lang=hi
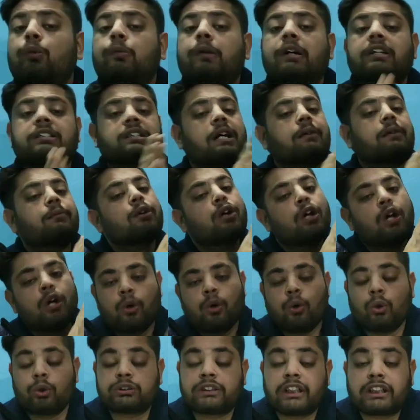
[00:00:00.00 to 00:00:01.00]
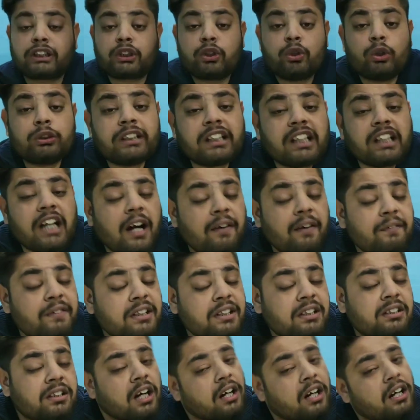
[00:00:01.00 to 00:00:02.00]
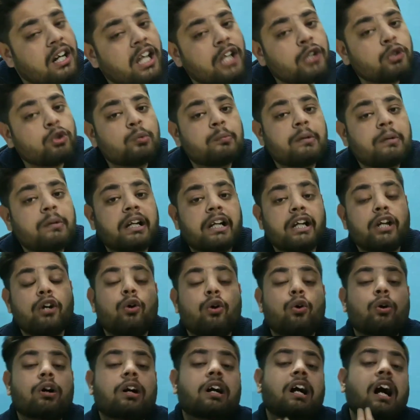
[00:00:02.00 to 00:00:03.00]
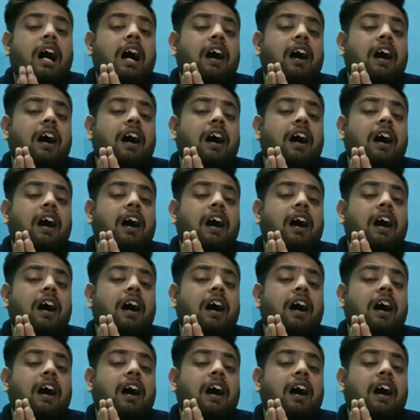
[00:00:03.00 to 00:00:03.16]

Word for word: कुमार साहब हो सकते हो जो काफ़ी तगड़ा र्यूमर है और